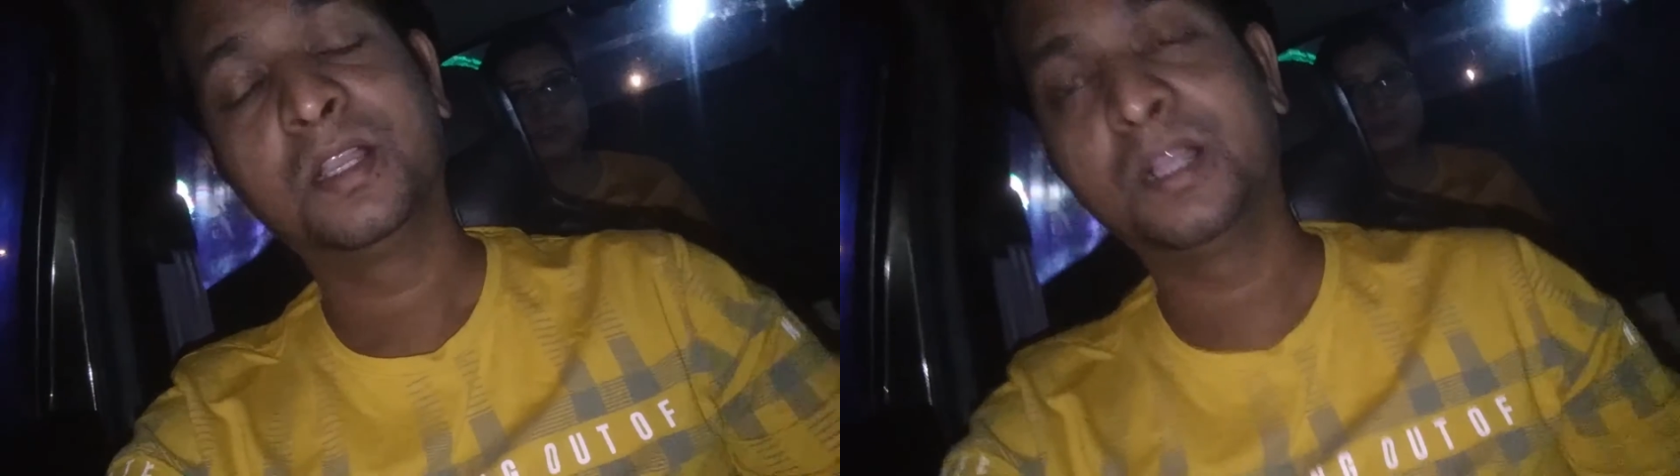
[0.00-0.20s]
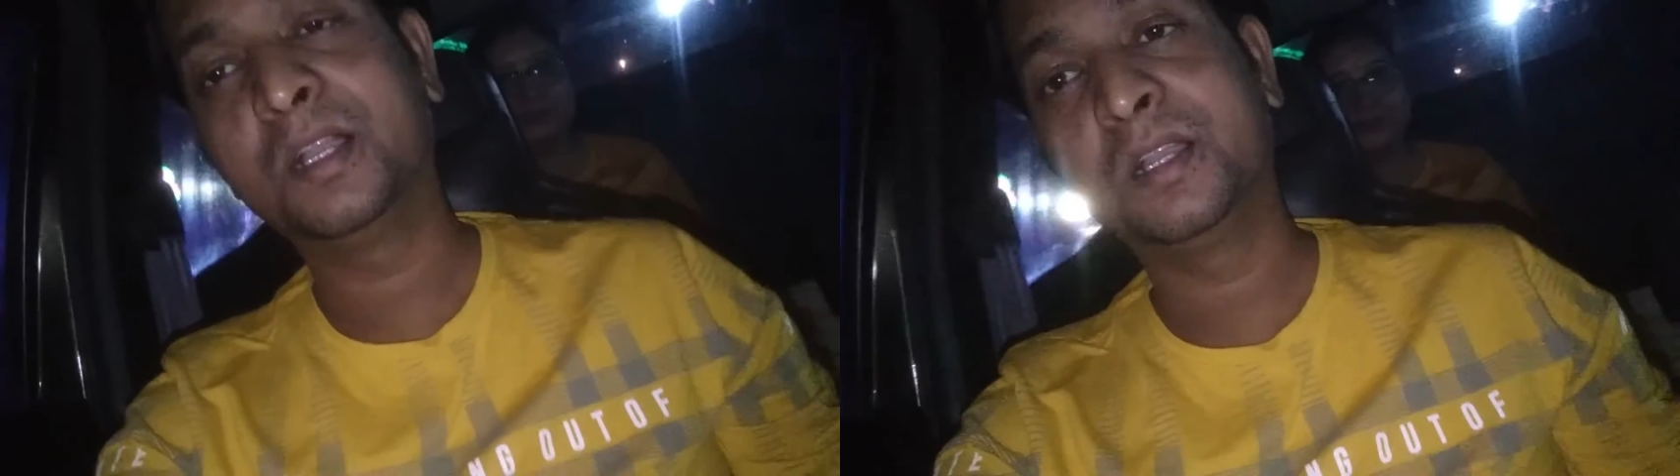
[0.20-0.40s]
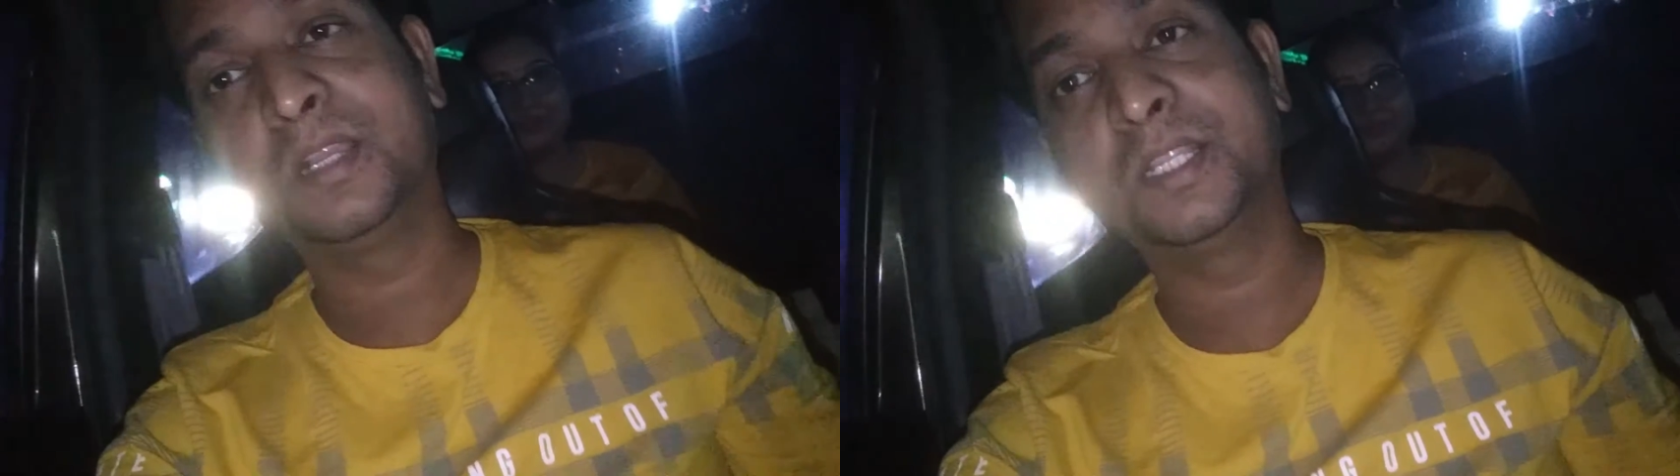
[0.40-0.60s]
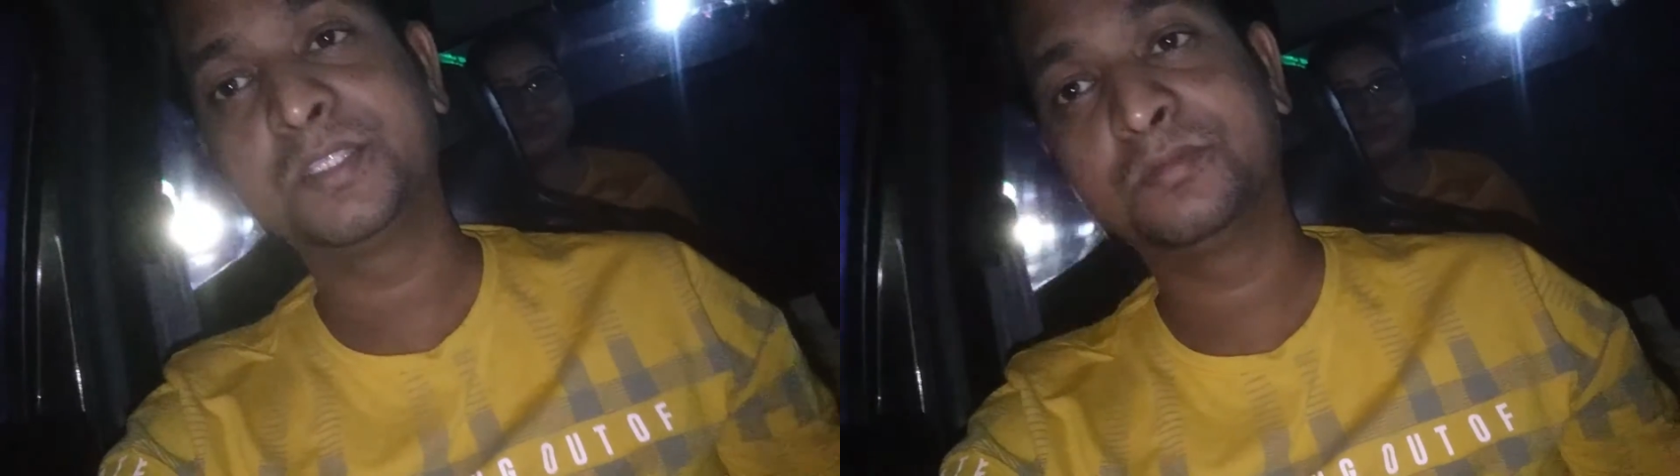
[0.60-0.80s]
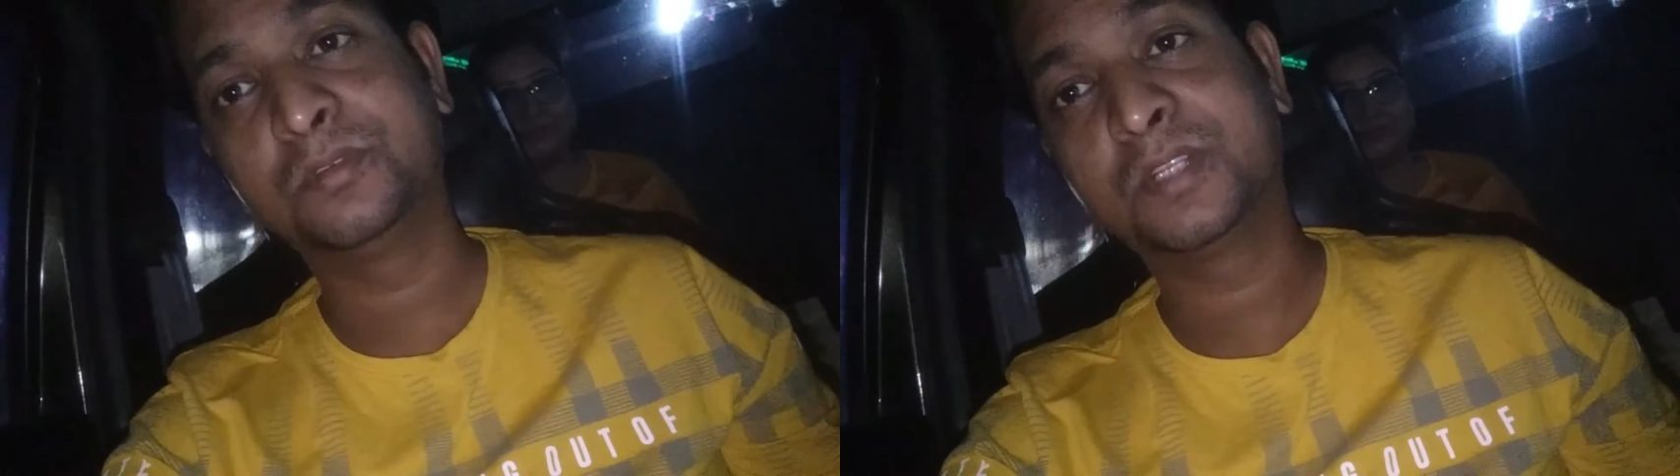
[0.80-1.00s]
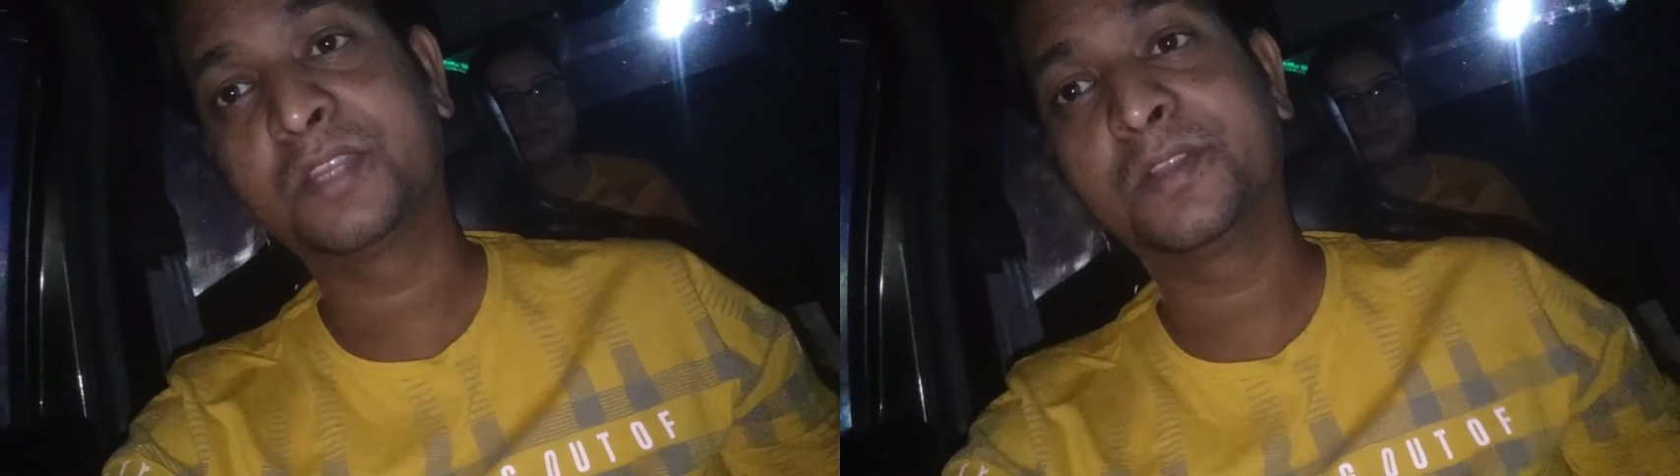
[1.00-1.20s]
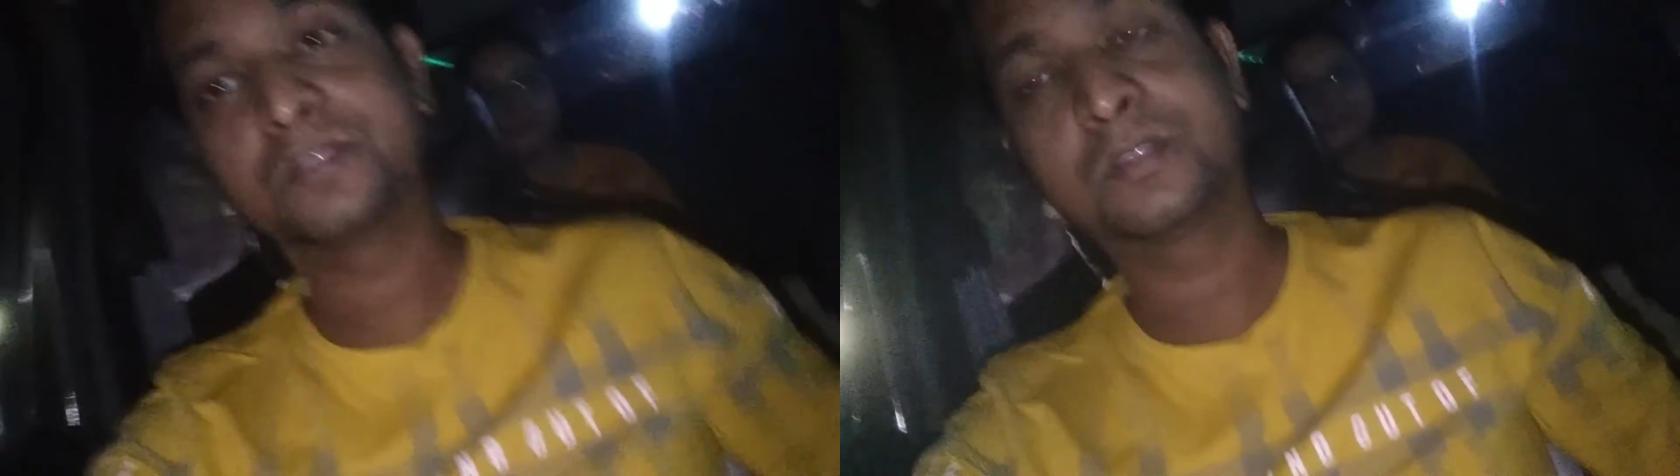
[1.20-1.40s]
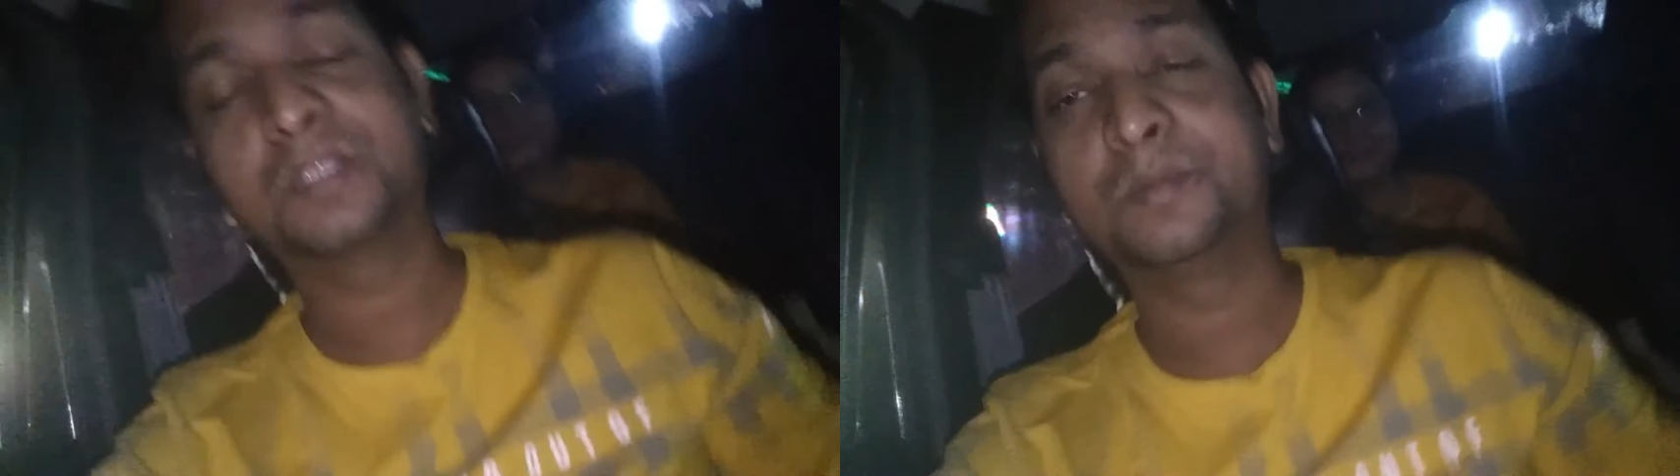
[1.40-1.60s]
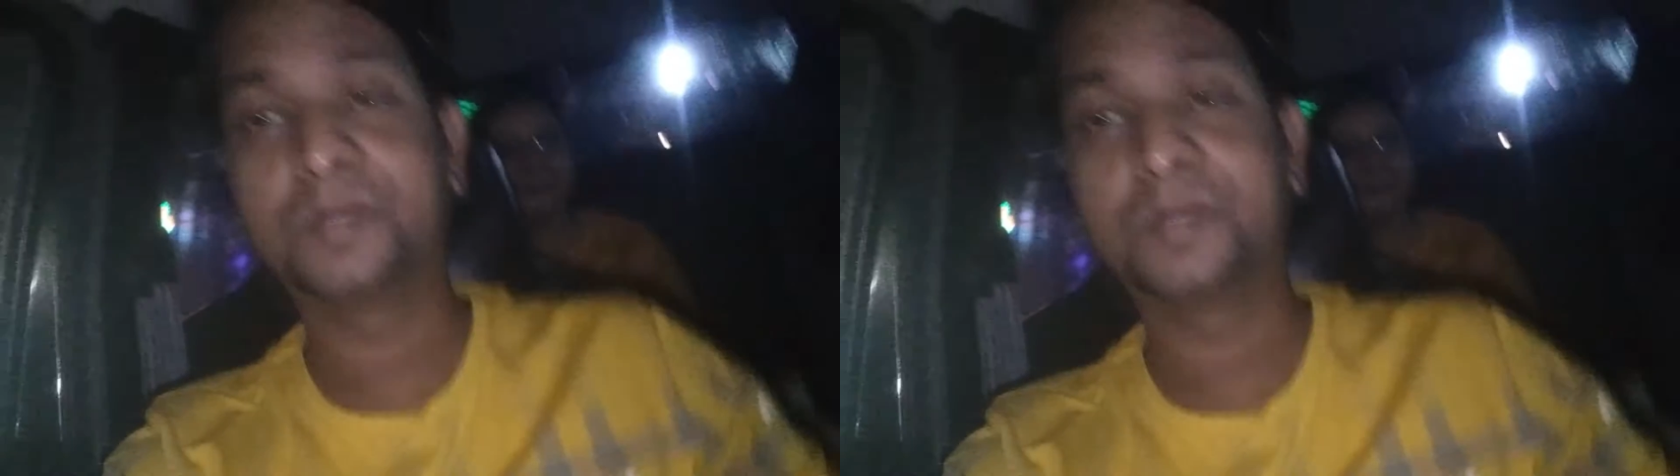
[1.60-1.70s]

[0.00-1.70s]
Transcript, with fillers: हाँ आज वो करवा चौथ का